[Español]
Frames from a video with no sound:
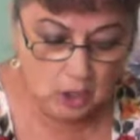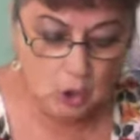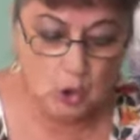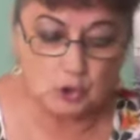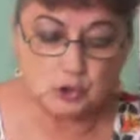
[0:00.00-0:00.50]

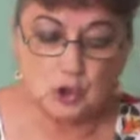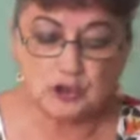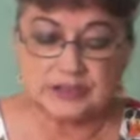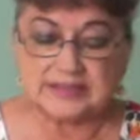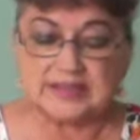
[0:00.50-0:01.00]
Los
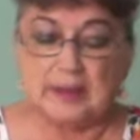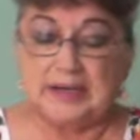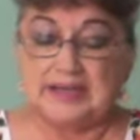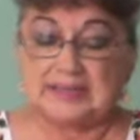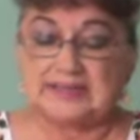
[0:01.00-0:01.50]
dos
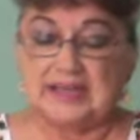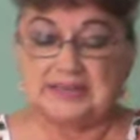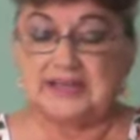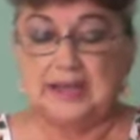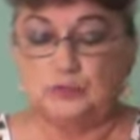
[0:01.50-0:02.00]
estaban
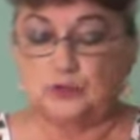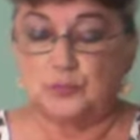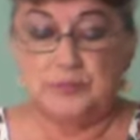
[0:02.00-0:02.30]
extasiados